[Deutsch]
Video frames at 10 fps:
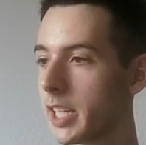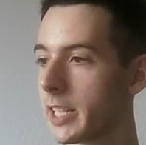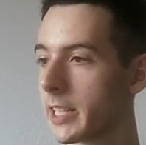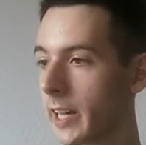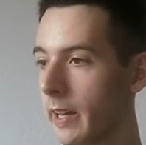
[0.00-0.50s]

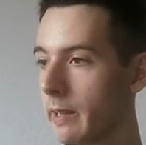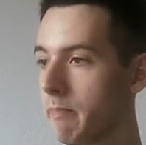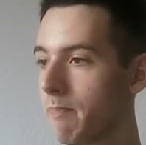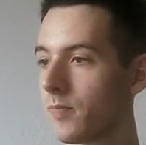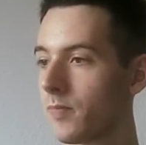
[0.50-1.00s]
G3,
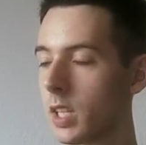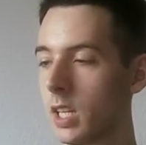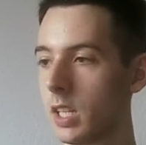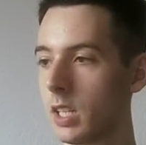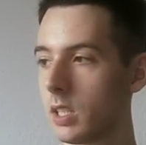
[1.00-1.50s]

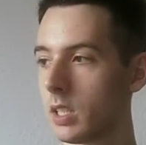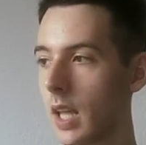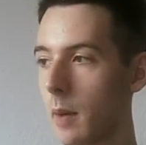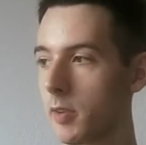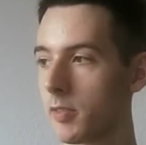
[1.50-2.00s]

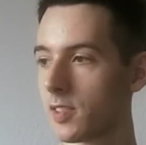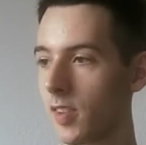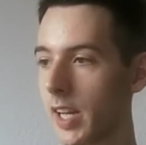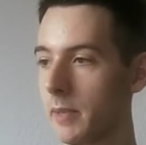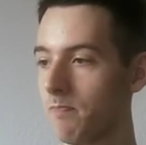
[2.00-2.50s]
Dame
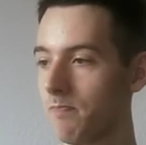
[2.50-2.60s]
F2